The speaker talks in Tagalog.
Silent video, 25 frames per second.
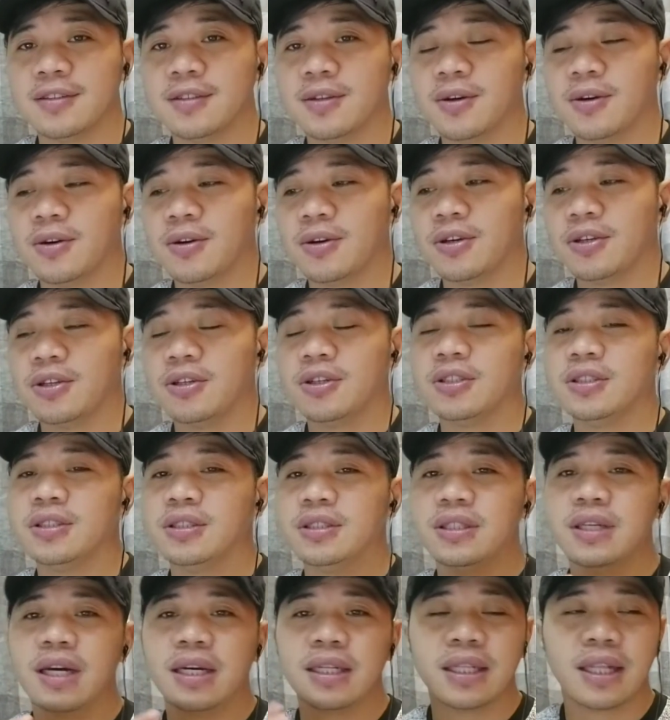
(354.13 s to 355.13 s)
So,
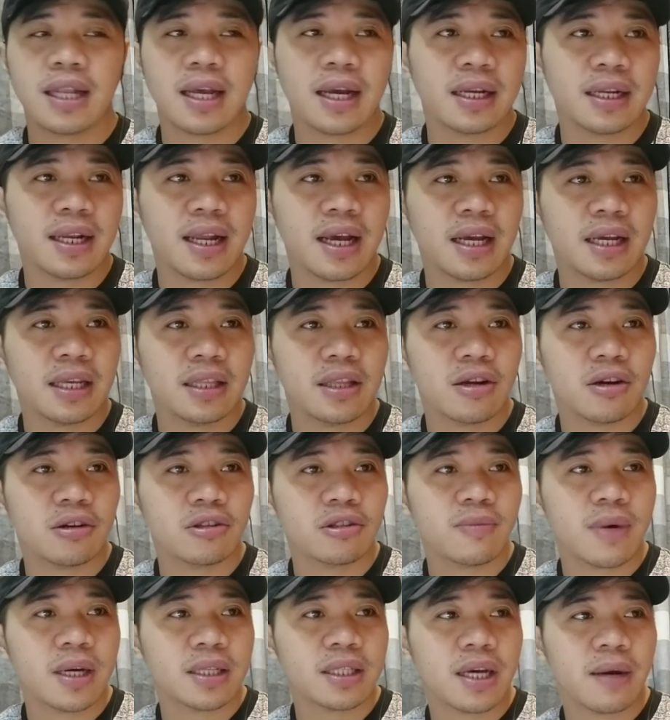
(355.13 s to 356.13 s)
yun. Lagi din
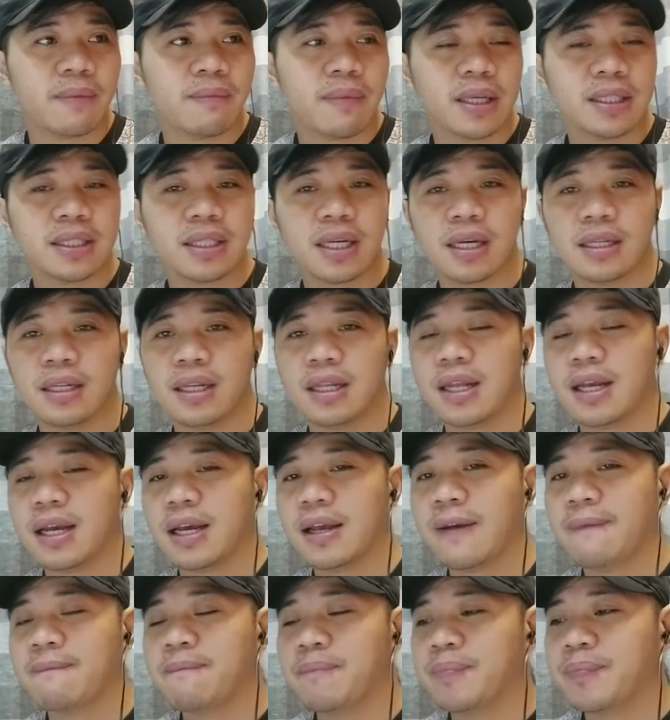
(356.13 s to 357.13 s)
ako tumatambay sa
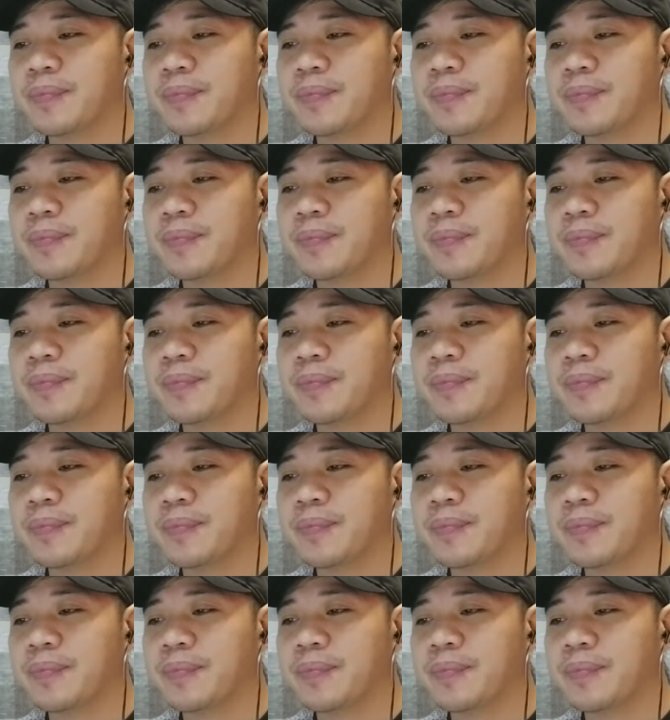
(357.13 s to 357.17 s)
kanya.